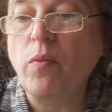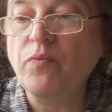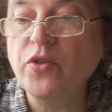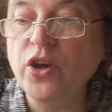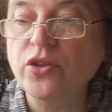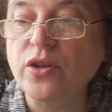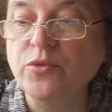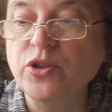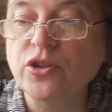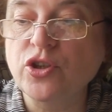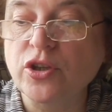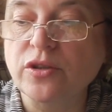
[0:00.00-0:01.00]
Ей там
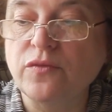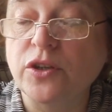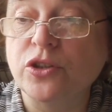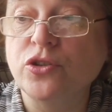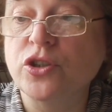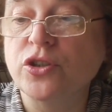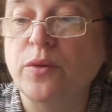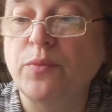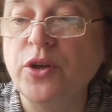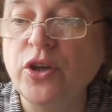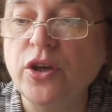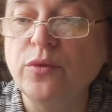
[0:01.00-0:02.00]
дел сейчас хватит. Сейчас она
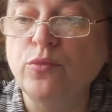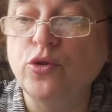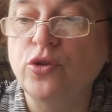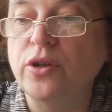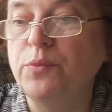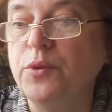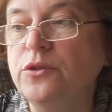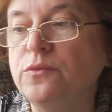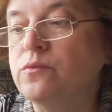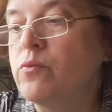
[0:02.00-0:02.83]
приедет, будет топить.